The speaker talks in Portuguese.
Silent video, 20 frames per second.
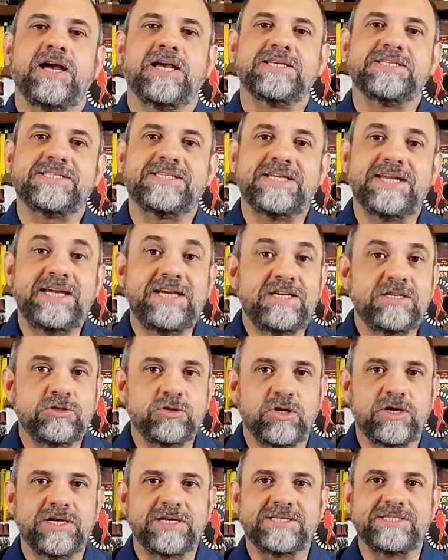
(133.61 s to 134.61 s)
Às 3
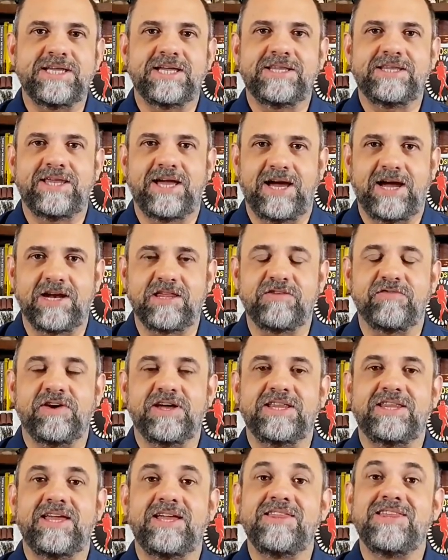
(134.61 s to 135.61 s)
horas da tarde, vai até